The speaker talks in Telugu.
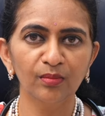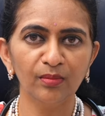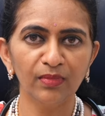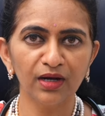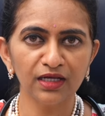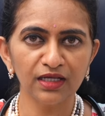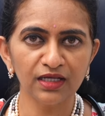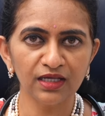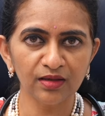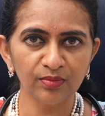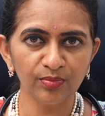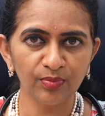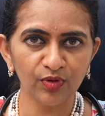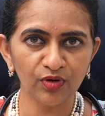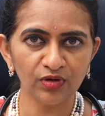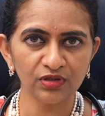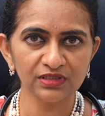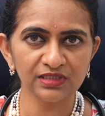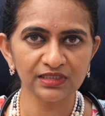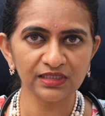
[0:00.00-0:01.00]
మంకీ
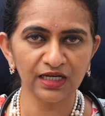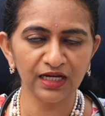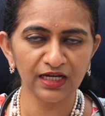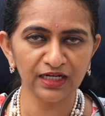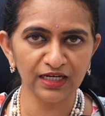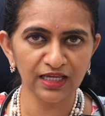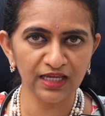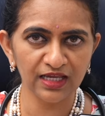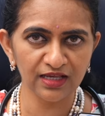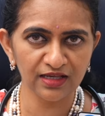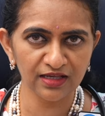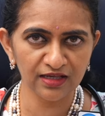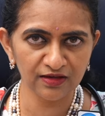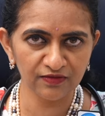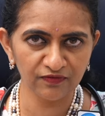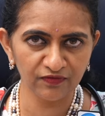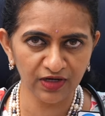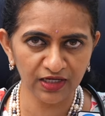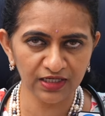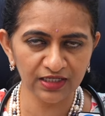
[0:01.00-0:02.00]
పాక్స్ అనే ఈ
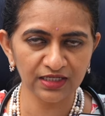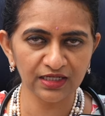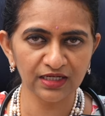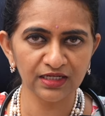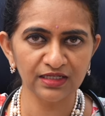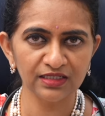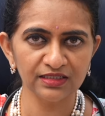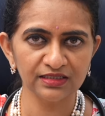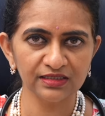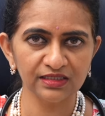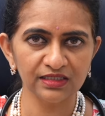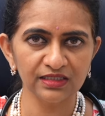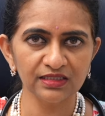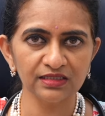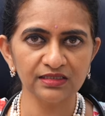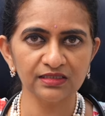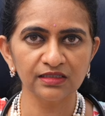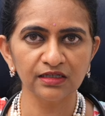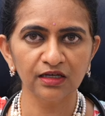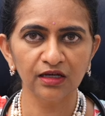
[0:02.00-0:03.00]
వైరల్
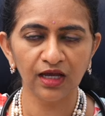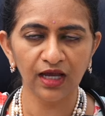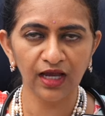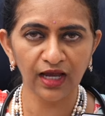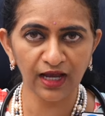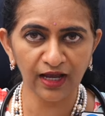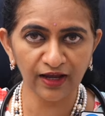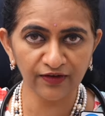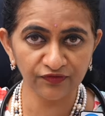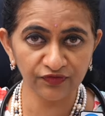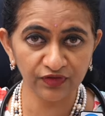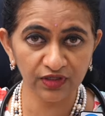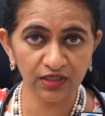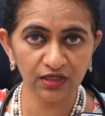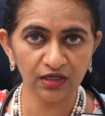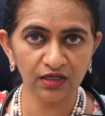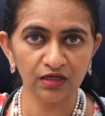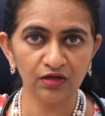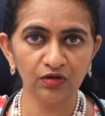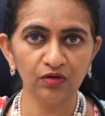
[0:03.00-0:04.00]
డిసీజ్
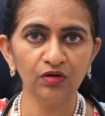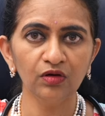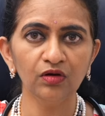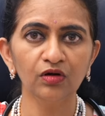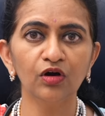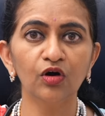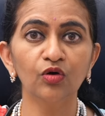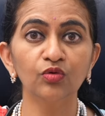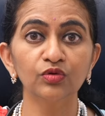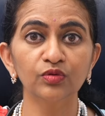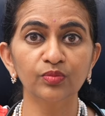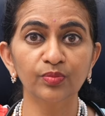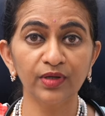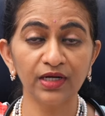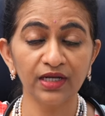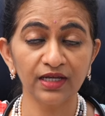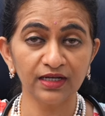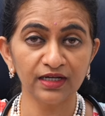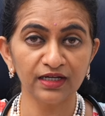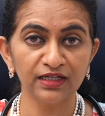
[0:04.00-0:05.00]
ఆఫ్రికాలో అవుట్
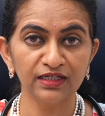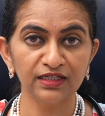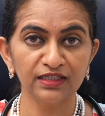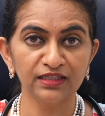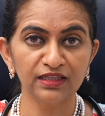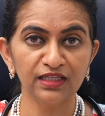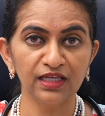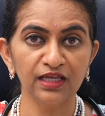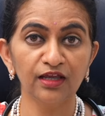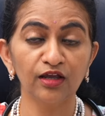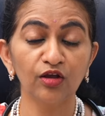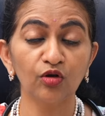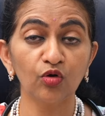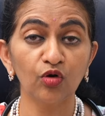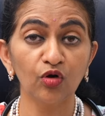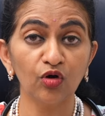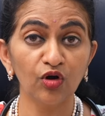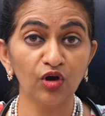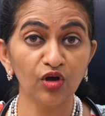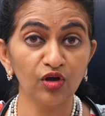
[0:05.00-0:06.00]
బ్రేక్ అయింది
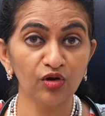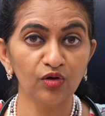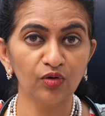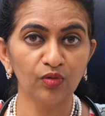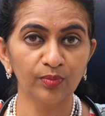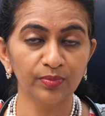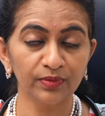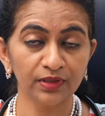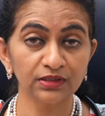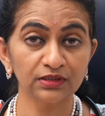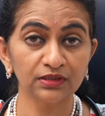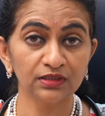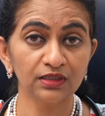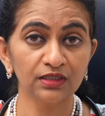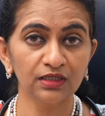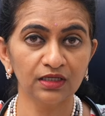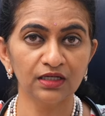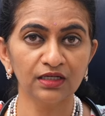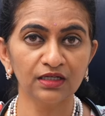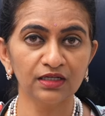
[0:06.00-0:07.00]
కాంగో
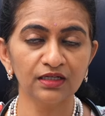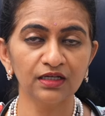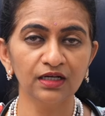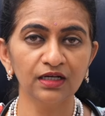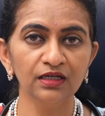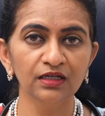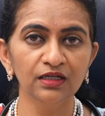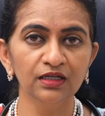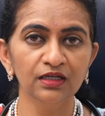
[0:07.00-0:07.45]
పర్టికులర్గా